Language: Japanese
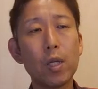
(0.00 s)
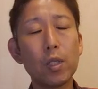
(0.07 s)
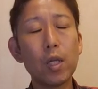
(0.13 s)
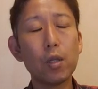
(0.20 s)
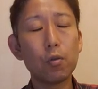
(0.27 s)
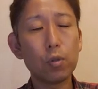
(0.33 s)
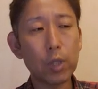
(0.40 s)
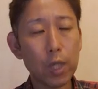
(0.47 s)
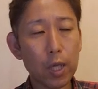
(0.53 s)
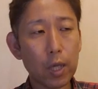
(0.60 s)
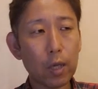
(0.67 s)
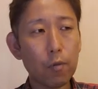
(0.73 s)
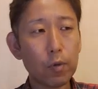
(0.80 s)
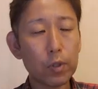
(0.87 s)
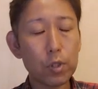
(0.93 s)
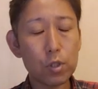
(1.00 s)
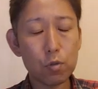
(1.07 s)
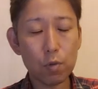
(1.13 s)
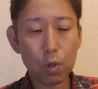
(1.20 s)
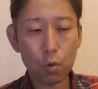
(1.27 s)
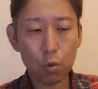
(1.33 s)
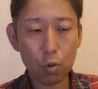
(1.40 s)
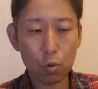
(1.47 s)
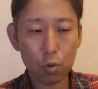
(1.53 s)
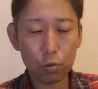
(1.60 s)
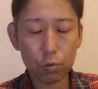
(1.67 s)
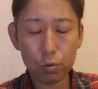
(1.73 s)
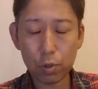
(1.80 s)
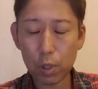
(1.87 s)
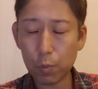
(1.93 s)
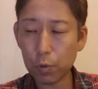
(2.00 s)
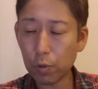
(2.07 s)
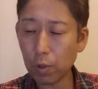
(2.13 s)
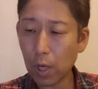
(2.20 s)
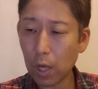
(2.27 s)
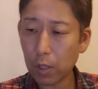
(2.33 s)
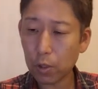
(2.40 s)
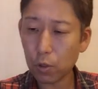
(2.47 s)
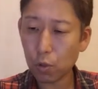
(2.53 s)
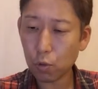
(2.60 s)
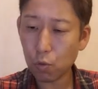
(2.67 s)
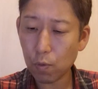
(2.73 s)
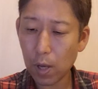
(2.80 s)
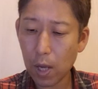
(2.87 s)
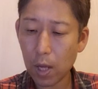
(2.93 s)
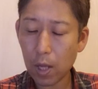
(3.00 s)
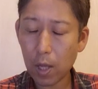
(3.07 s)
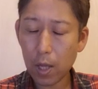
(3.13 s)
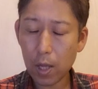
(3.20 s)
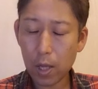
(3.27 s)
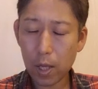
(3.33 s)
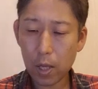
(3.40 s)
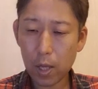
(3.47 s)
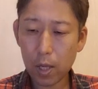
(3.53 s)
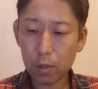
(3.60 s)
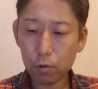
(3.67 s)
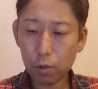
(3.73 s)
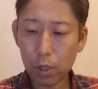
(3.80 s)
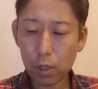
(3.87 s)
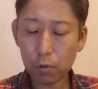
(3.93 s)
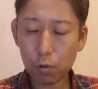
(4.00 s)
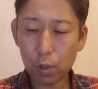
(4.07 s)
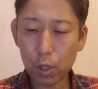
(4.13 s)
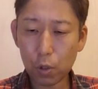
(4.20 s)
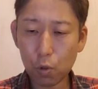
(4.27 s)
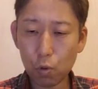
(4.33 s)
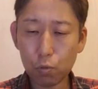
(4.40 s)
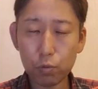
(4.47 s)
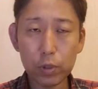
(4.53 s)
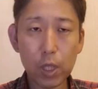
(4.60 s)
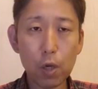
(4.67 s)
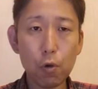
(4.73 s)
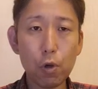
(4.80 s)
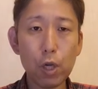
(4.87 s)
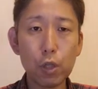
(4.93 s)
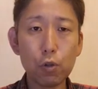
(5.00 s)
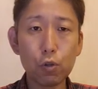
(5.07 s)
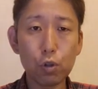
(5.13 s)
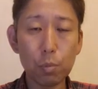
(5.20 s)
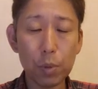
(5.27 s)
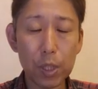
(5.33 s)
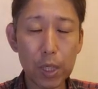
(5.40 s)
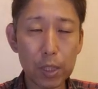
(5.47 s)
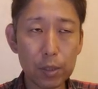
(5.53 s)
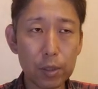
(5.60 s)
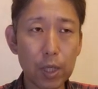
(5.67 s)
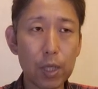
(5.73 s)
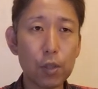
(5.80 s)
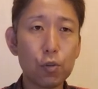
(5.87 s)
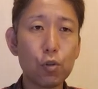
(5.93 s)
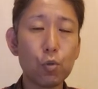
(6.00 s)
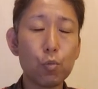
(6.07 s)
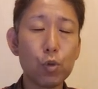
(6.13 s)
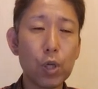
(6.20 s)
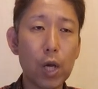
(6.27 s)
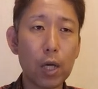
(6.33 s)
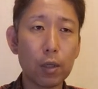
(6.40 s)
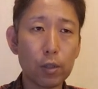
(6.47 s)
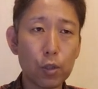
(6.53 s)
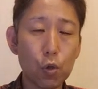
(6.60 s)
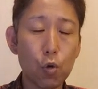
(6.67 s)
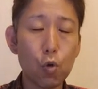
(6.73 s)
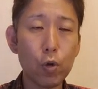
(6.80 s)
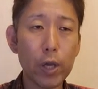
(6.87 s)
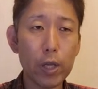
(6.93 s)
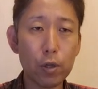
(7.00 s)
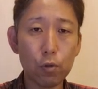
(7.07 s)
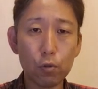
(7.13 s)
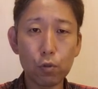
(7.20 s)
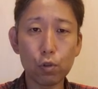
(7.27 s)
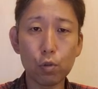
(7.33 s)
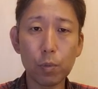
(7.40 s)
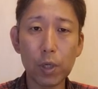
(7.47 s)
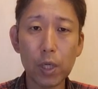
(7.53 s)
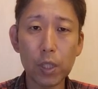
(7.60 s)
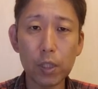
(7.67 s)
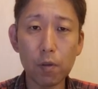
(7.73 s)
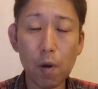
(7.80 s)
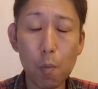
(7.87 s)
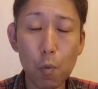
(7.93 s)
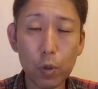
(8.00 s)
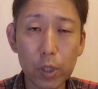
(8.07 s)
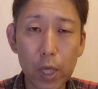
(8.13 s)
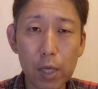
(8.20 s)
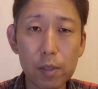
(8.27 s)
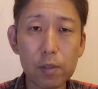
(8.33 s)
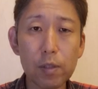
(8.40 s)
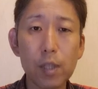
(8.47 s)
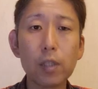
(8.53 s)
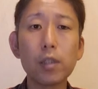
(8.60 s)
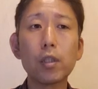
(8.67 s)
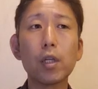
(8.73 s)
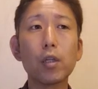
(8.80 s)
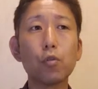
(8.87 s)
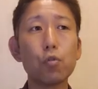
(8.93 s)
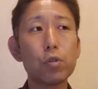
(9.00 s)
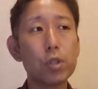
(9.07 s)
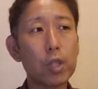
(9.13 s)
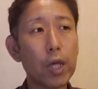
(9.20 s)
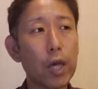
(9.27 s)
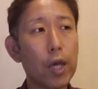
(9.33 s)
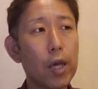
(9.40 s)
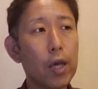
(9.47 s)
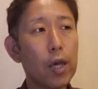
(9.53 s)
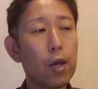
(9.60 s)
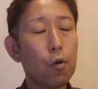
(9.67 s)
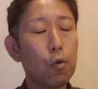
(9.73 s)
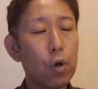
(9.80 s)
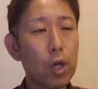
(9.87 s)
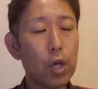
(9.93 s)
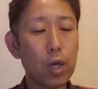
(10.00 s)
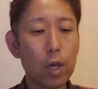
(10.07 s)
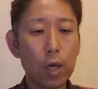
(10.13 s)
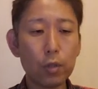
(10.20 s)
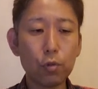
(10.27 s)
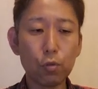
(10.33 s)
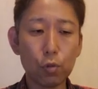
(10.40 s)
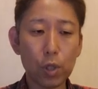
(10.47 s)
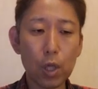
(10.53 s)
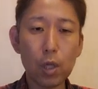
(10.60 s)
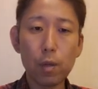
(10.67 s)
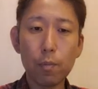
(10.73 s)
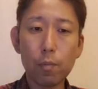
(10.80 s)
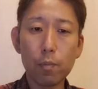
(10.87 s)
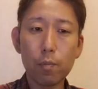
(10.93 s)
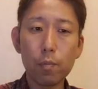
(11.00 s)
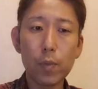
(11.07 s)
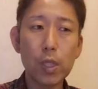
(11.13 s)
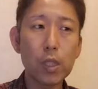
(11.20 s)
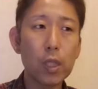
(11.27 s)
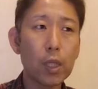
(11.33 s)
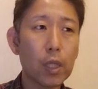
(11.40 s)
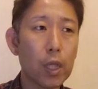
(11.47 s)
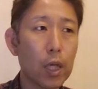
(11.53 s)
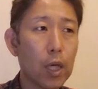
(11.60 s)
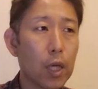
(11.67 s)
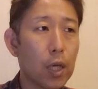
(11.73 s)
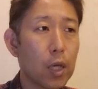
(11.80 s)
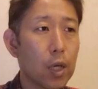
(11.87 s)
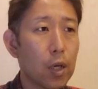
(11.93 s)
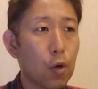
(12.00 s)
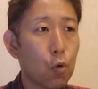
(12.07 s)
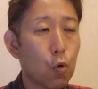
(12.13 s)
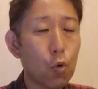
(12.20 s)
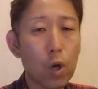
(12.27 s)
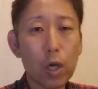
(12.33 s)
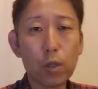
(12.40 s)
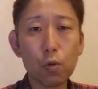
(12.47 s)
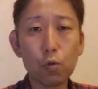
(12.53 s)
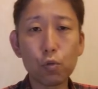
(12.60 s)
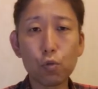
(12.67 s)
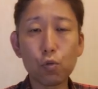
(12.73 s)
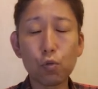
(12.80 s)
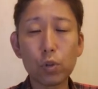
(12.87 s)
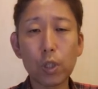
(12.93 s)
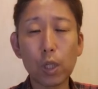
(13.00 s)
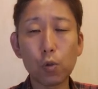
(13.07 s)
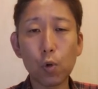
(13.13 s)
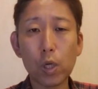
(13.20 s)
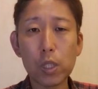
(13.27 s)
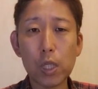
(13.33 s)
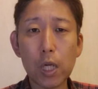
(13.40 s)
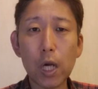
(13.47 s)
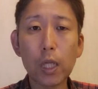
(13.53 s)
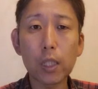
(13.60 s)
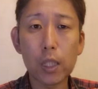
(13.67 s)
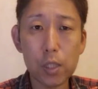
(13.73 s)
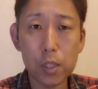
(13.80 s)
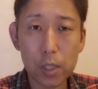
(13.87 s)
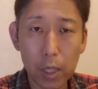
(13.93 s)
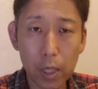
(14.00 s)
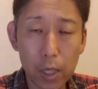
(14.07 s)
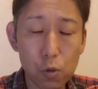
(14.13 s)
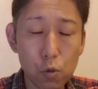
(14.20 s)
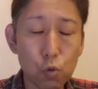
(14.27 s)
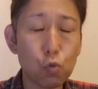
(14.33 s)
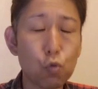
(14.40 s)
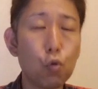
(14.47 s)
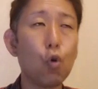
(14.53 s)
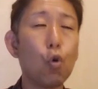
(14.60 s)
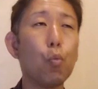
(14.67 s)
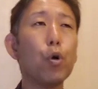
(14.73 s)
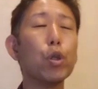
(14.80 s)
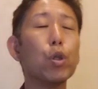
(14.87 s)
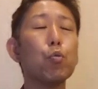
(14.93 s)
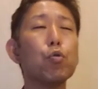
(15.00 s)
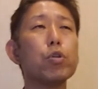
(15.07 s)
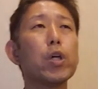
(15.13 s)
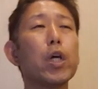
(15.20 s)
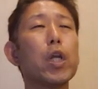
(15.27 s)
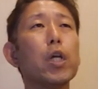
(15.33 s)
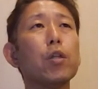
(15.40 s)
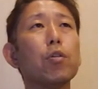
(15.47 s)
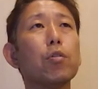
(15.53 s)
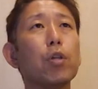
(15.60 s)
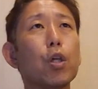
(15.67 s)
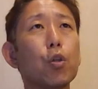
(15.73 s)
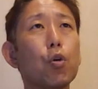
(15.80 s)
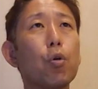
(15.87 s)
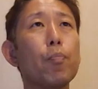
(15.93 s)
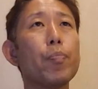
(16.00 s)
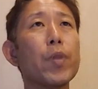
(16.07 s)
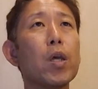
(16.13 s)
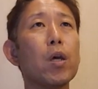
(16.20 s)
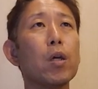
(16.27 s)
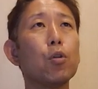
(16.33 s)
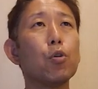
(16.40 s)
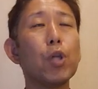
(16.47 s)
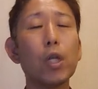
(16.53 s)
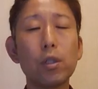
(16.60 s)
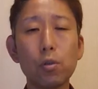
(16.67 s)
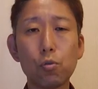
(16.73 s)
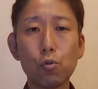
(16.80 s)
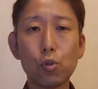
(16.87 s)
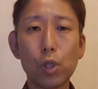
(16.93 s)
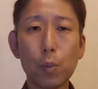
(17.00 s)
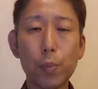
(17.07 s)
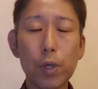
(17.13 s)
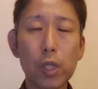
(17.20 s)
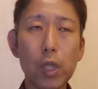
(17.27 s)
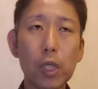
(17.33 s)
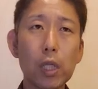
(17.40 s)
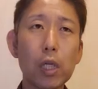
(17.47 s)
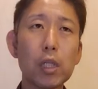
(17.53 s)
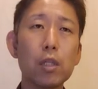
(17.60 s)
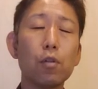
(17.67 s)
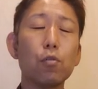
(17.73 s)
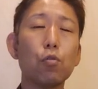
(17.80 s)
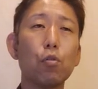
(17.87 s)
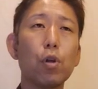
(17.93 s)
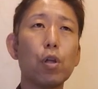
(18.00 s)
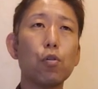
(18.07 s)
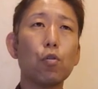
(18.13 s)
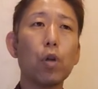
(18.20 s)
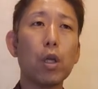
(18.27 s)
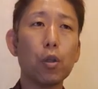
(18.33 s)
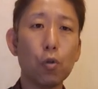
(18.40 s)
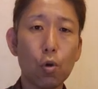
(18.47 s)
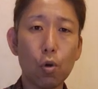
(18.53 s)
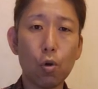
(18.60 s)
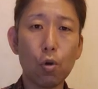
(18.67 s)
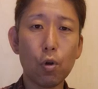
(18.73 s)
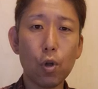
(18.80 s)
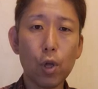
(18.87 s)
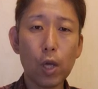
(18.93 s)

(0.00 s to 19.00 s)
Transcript: なので私はこの「スクリームという楽曲は、えー、それぞれの歌声の素晴らしさリズム感表現力の素晴らしさはもう大前提としてこれあれですよねみんなでこの楽曲を作ったとかじゃなかったでしたっけちょっとうろ覚えで申し訳ないんですけどとなってくるとやっぱり7人それぞれの